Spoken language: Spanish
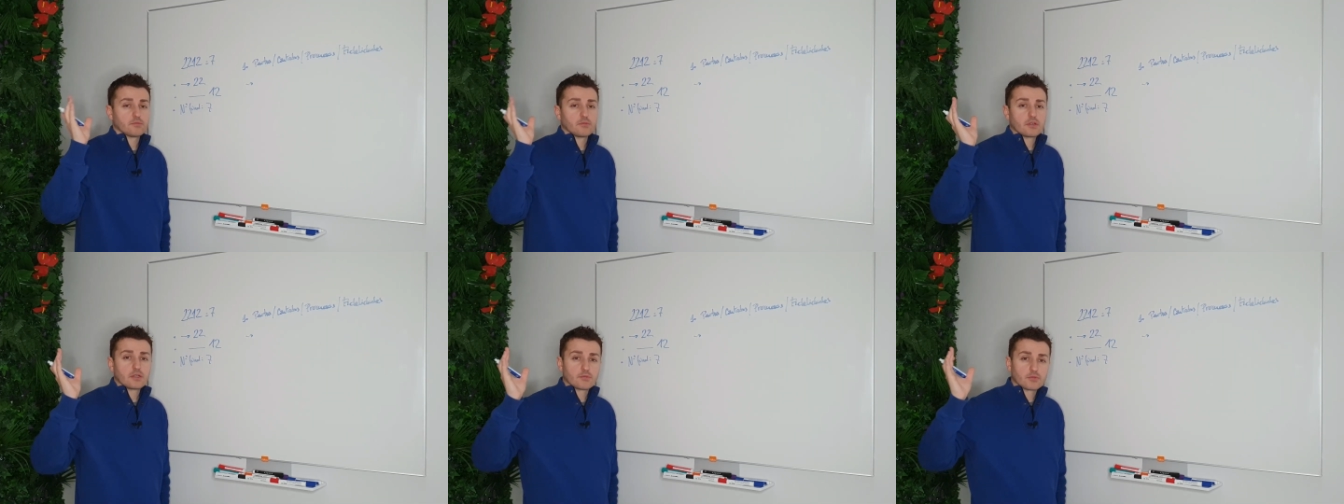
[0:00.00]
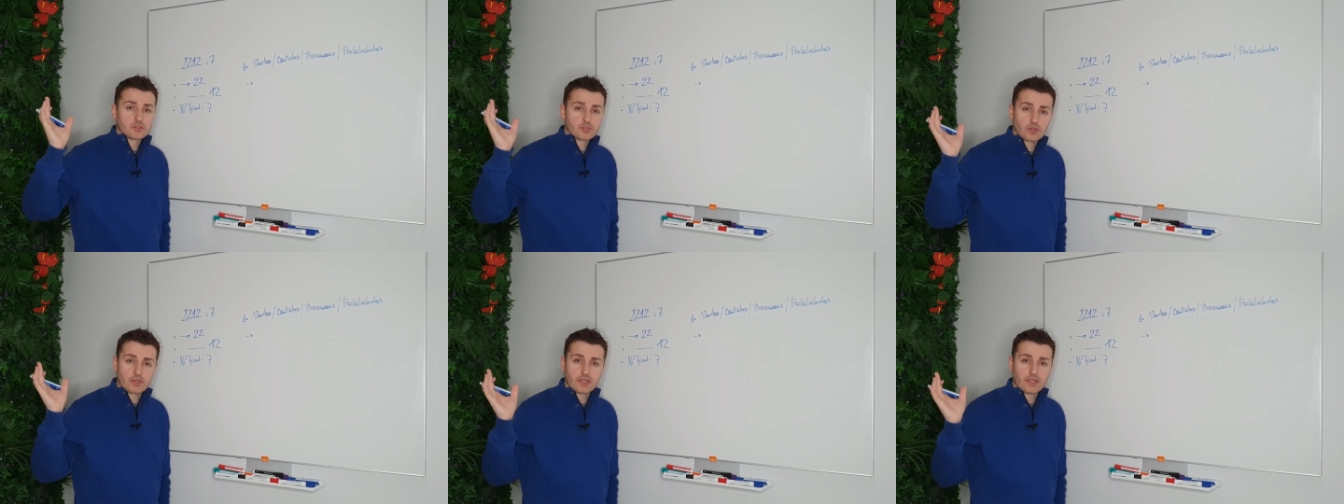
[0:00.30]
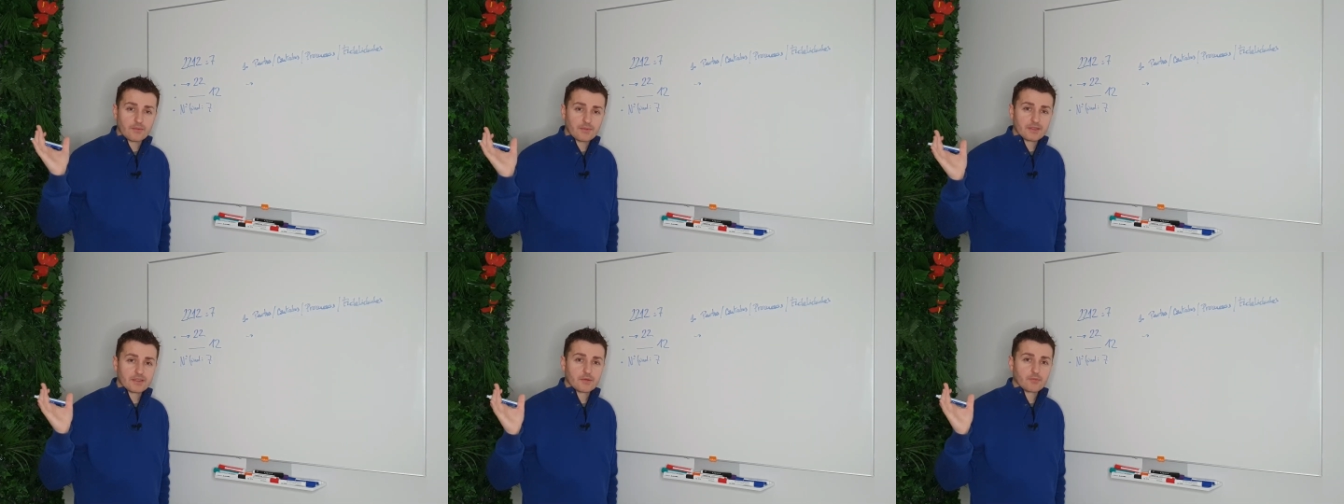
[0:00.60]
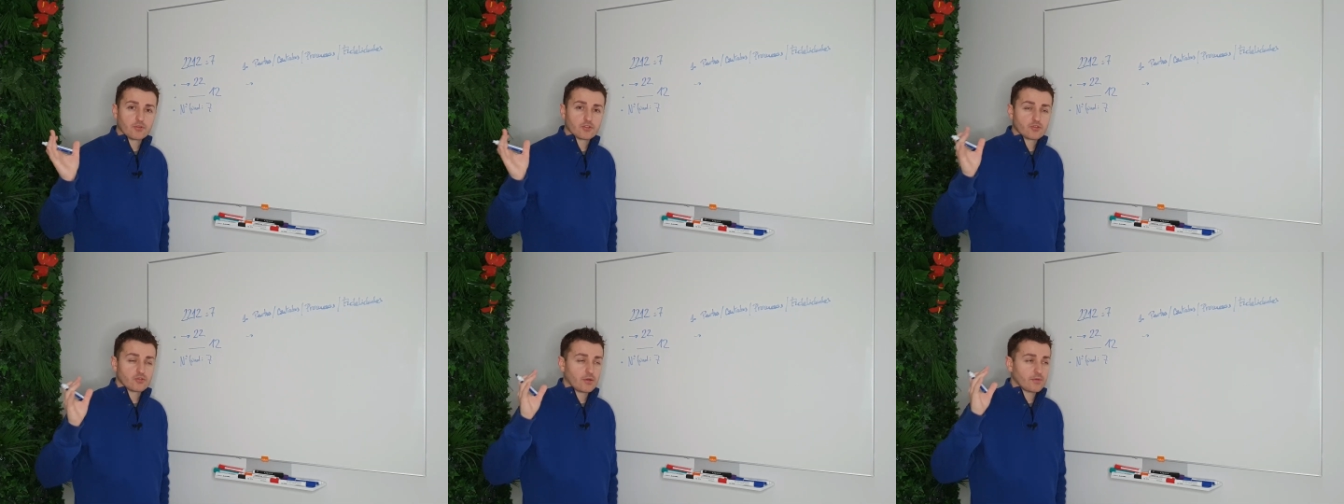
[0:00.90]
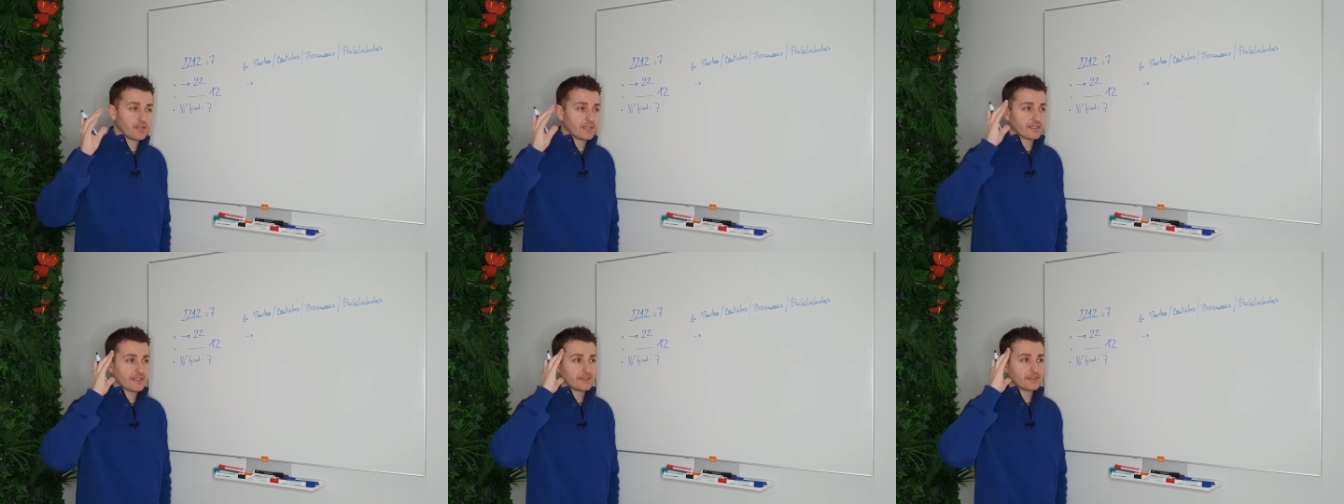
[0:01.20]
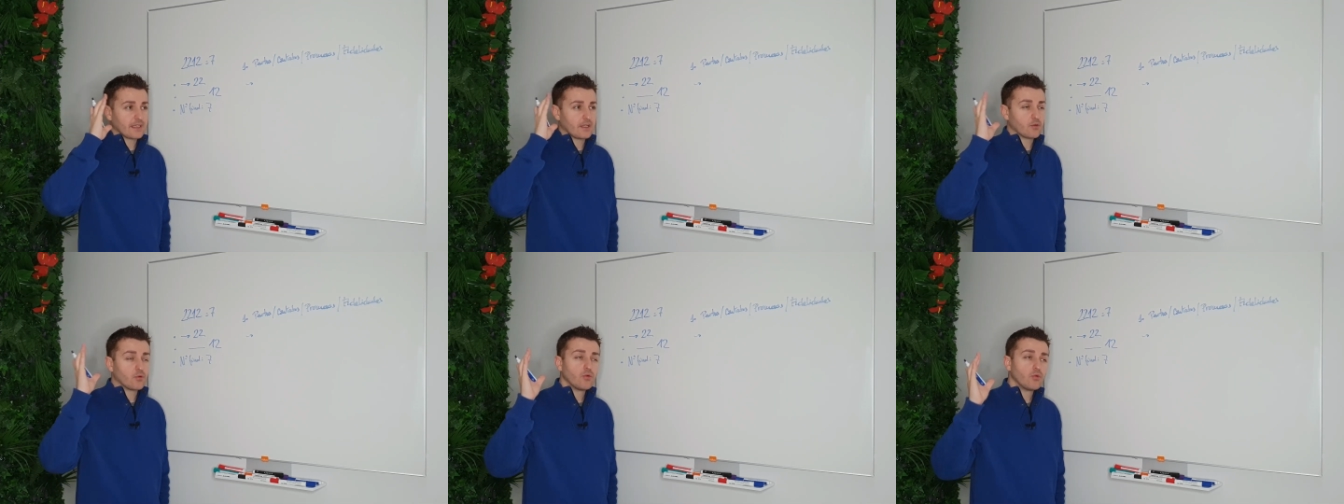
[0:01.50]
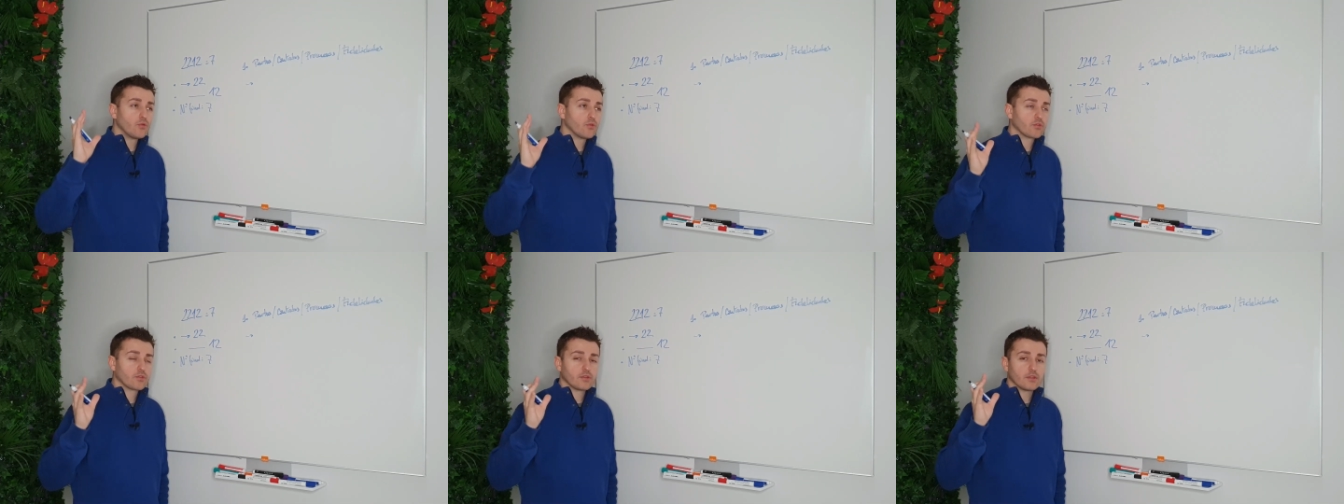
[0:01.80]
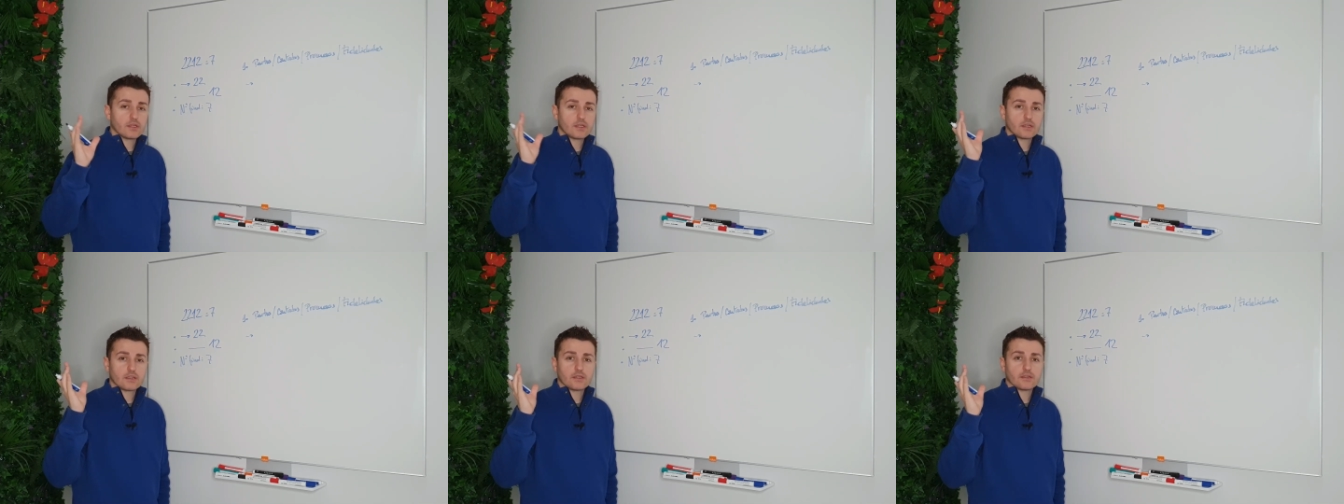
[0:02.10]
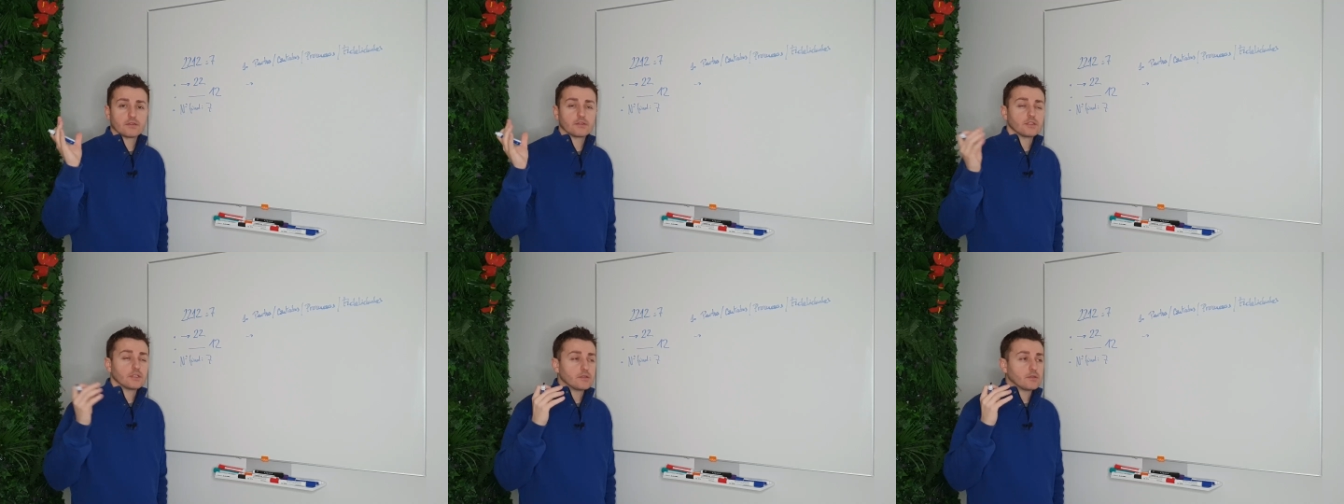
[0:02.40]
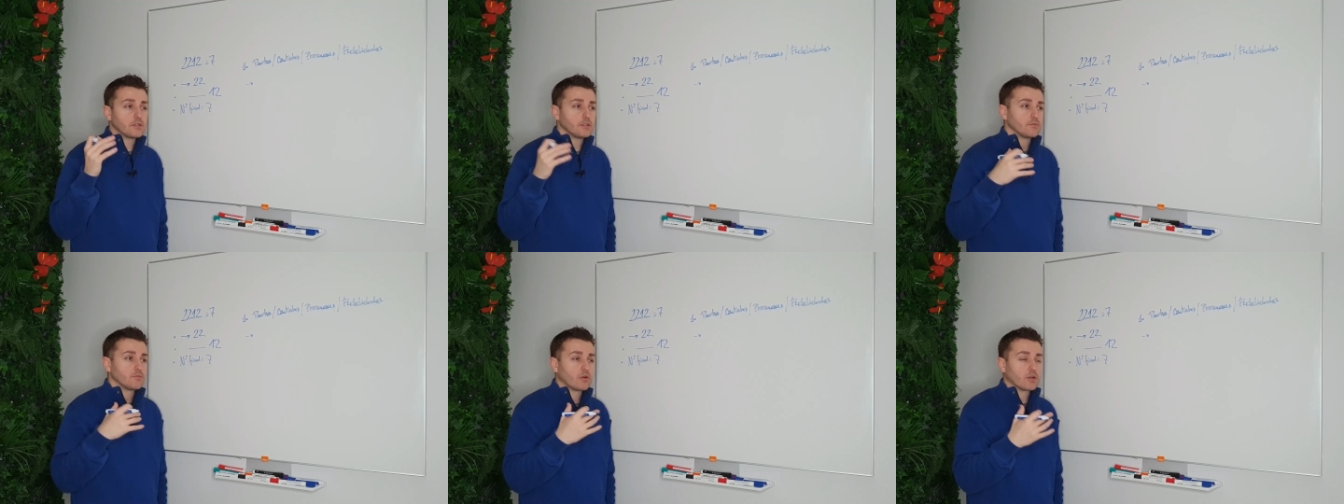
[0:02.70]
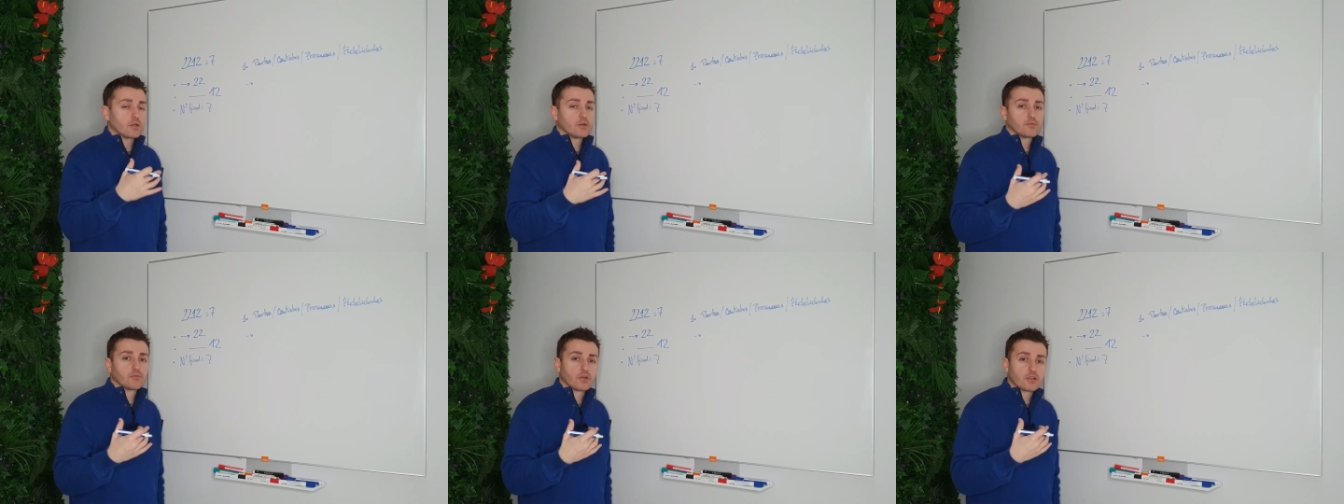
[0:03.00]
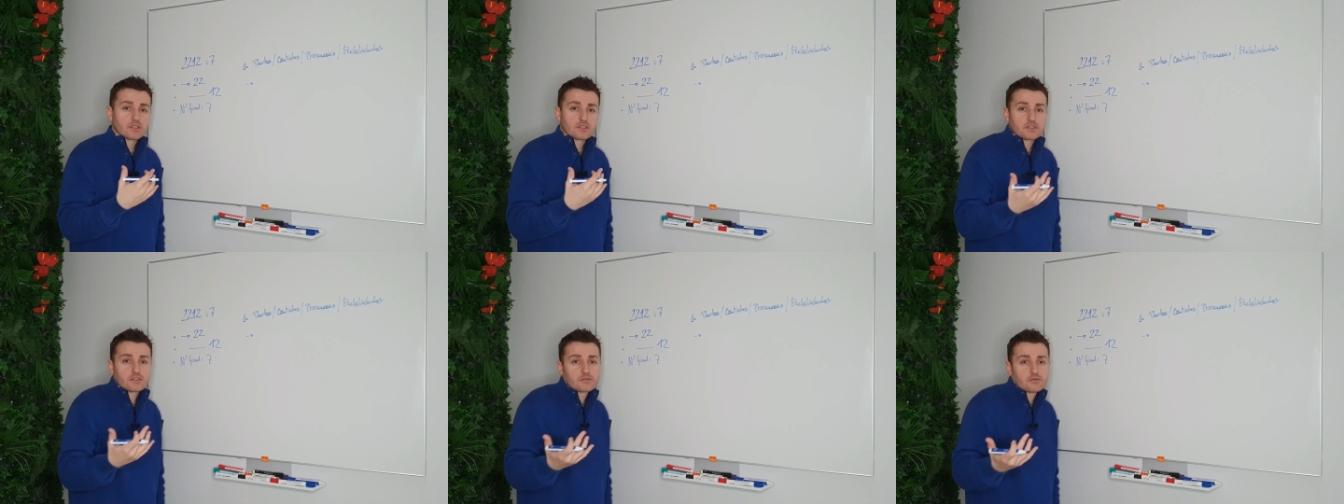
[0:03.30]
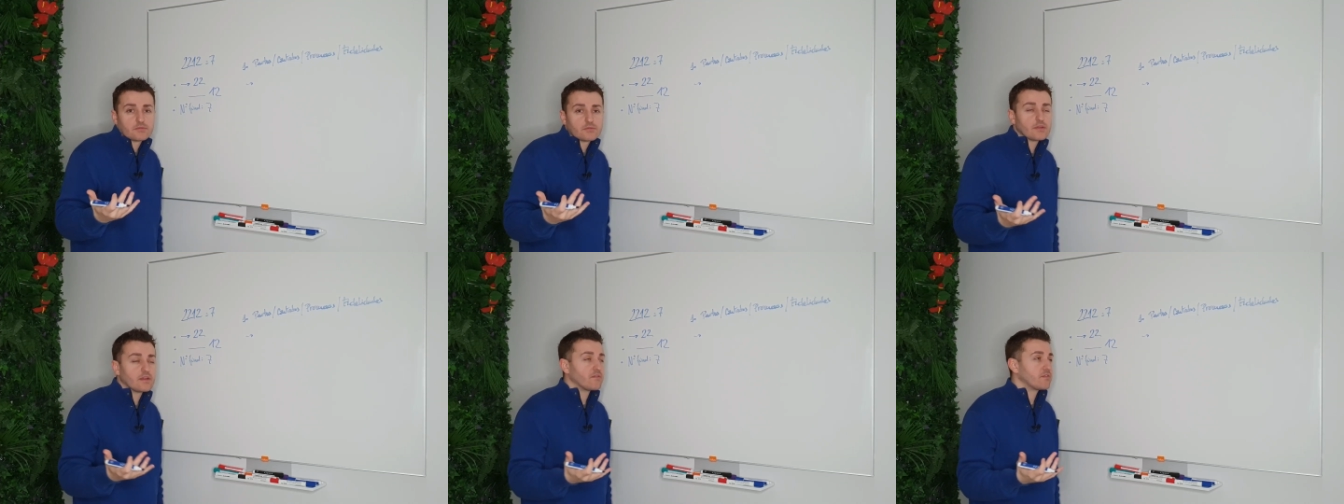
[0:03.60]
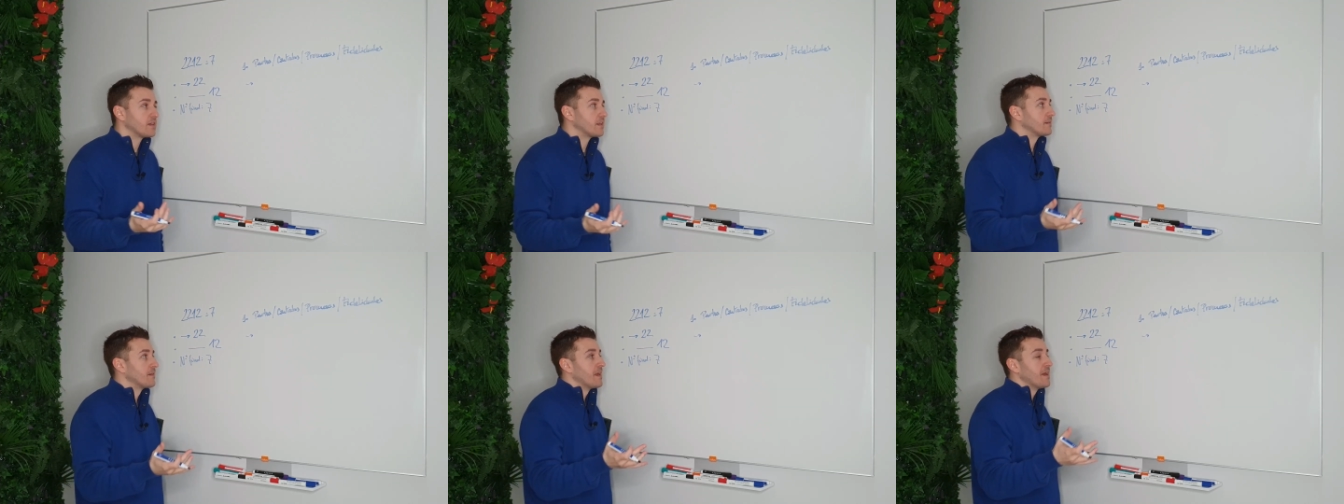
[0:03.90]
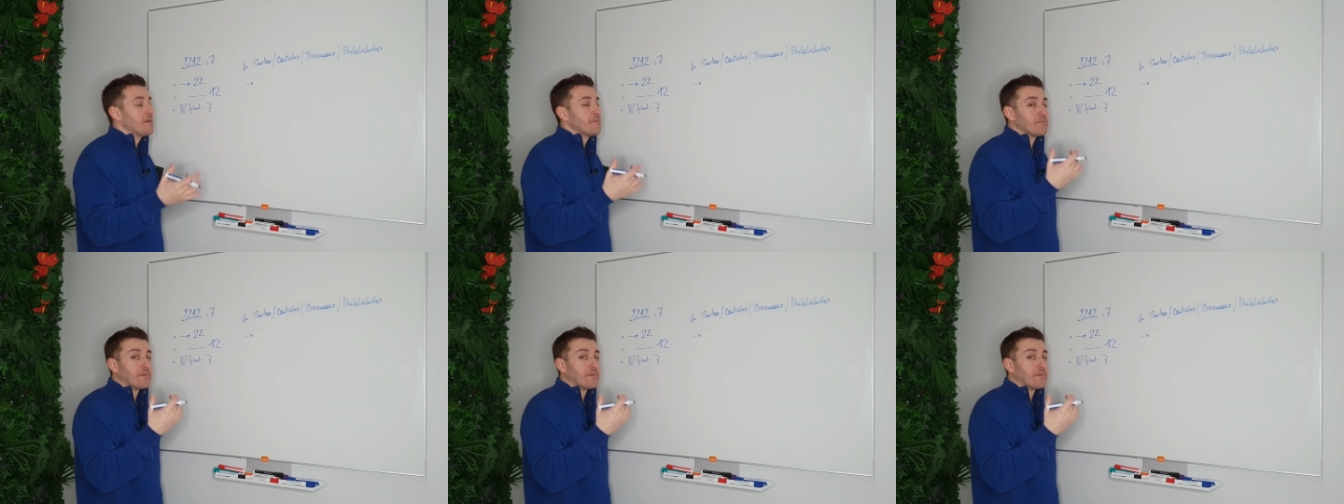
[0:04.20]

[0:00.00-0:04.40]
bueno, pues lógicamente pues no había tanta luz eh, y, bueno, pues, en fin.